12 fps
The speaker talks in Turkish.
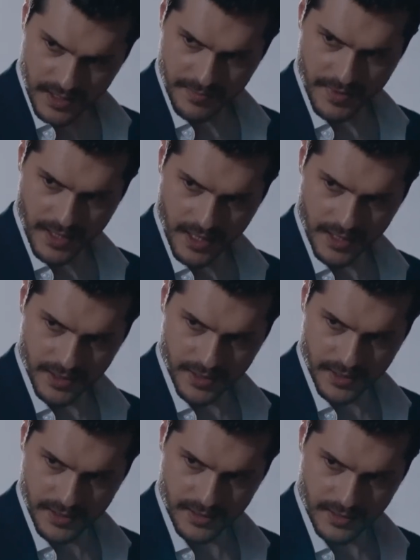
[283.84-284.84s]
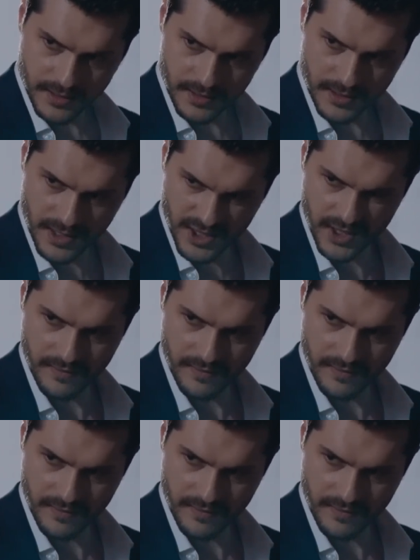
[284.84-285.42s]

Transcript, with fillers: Aynı melaikenin iki